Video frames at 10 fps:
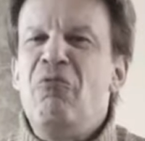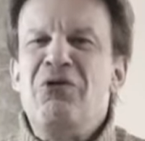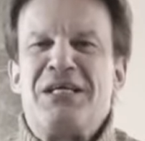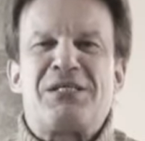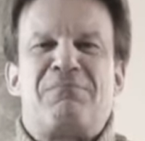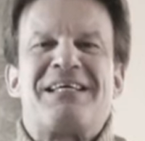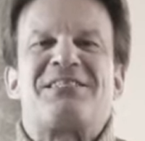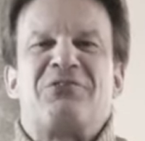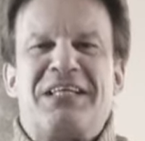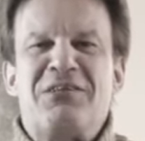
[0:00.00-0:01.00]
un
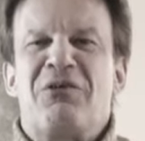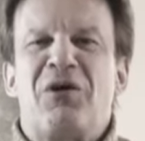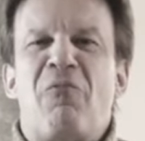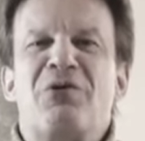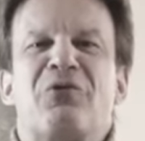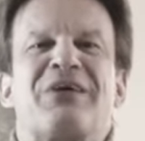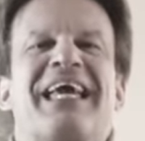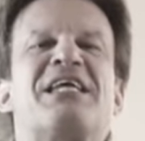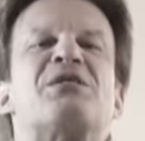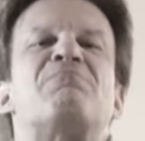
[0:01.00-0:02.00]
espacio dentro del comedor
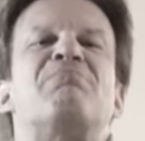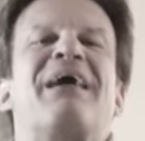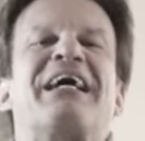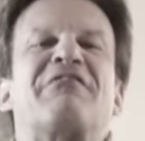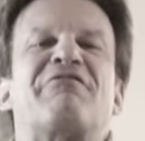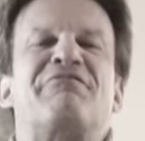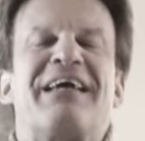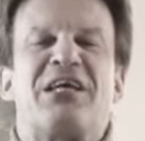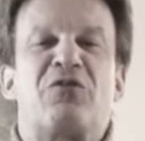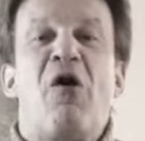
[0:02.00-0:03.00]
que es
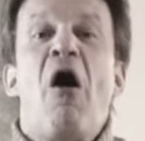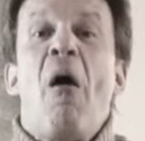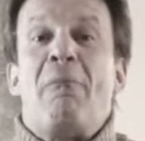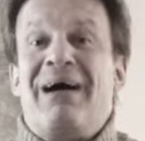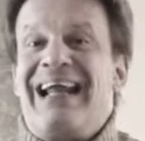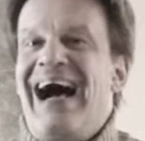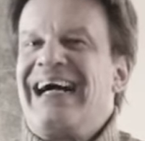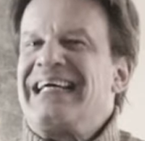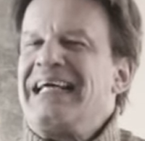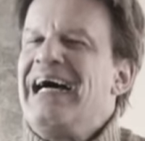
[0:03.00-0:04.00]
perfecto para
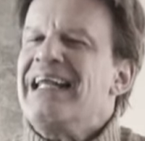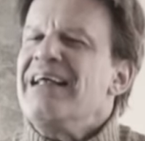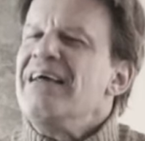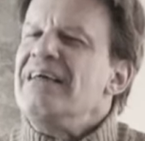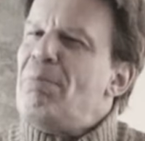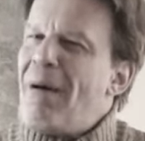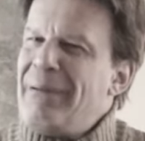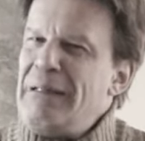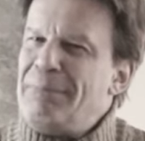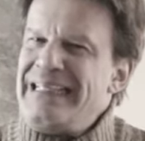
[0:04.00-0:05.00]
agregar
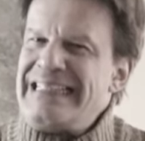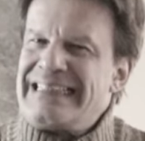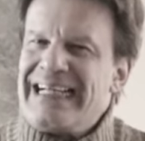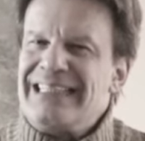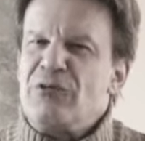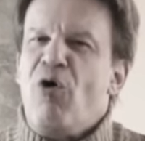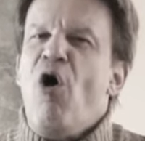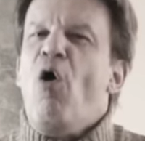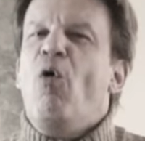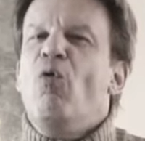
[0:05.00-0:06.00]
papel pintado,
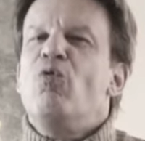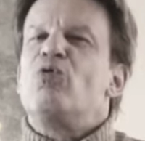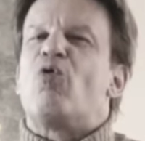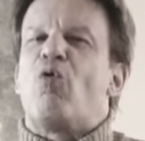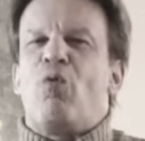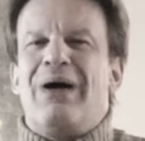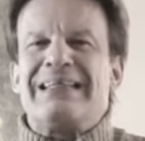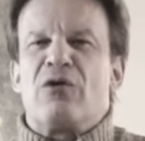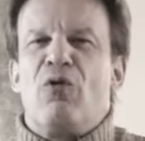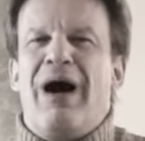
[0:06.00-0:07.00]
un
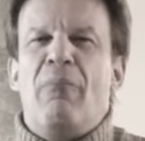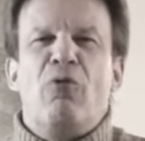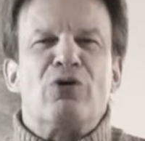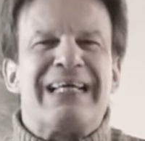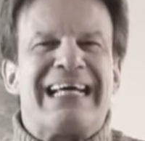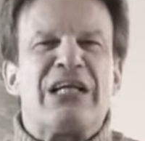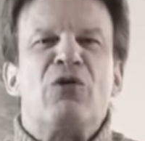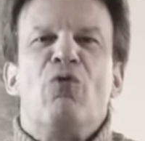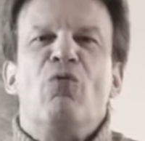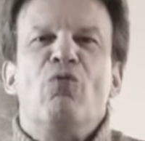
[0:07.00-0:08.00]
cuadro
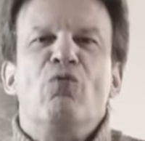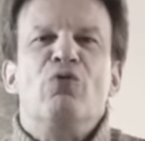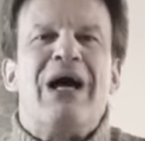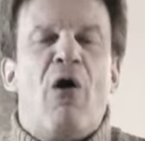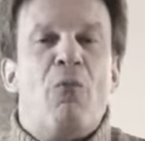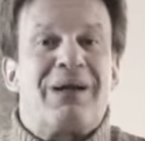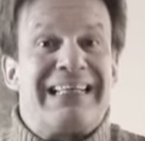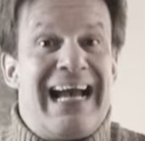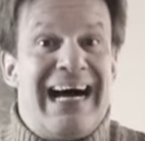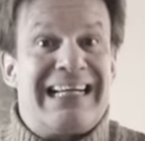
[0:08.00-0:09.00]
moderno una obra
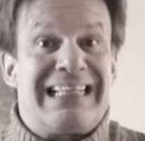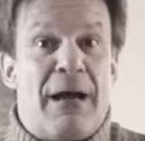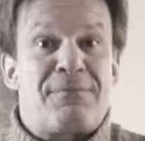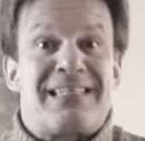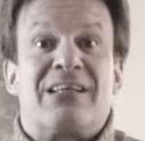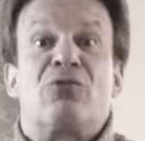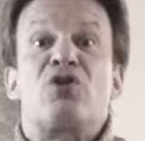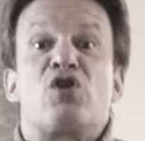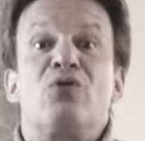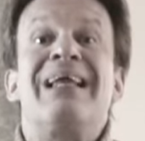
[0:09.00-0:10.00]
de arte abstracto
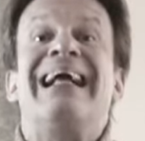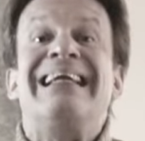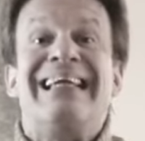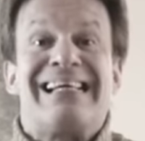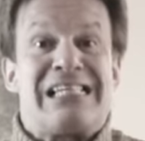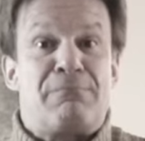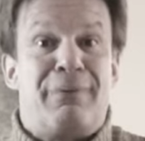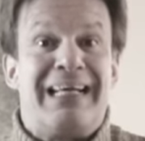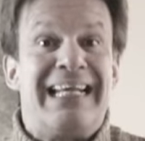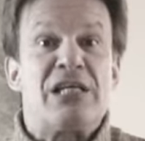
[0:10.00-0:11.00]
son las
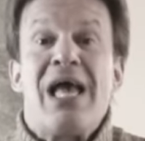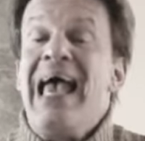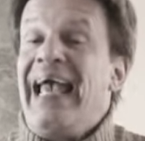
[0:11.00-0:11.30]
paredes.